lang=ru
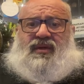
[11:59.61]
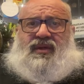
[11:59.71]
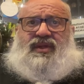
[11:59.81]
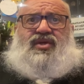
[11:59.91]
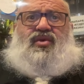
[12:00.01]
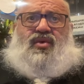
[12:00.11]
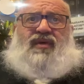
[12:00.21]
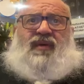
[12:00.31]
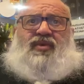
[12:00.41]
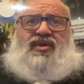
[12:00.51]
И другой
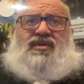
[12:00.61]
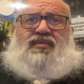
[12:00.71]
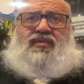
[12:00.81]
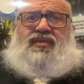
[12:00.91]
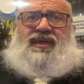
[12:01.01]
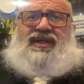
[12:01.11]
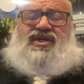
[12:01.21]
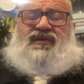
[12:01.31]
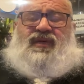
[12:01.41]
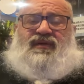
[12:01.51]
вопрос – для
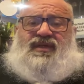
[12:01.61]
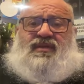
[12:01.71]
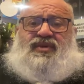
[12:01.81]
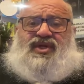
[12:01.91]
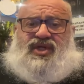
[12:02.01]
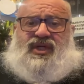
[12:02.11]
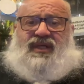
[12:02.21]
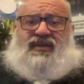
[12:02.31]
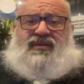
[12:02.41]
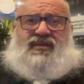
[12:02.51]
чего его
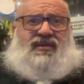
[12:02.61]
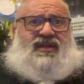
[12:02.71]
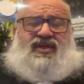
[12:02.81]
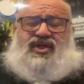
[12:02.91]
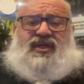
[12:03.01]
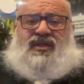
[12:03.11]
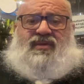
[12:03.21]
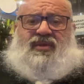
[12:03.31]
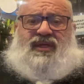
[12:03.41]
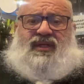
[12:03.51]
запрещать? совершенно
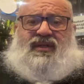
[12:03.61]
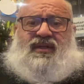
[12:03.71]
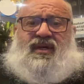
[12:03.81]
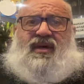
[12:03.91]
непонятно.